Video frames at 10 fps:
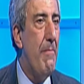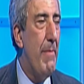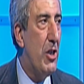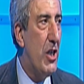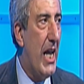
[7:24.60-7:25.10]

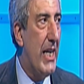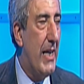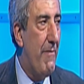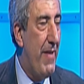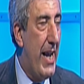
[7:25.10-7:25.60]
immaginare
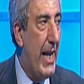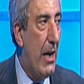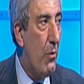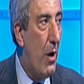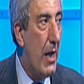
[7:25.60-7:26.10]
che
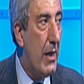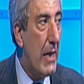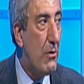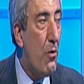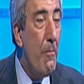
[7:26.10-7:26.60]
vengano a,
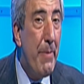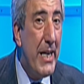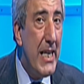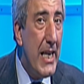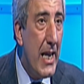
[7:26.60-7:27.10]
a
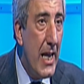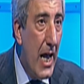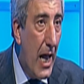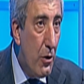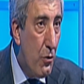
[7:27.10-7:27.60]
scomparire
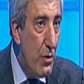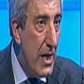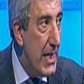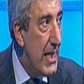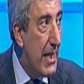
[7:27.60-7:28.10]
alcune
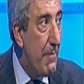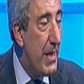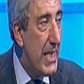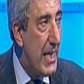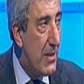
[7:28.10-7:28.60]

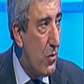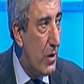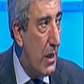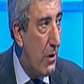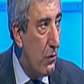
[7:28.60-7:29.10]

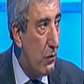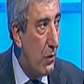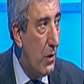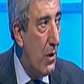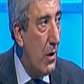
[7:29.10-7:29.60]
un'intermediazione del nostro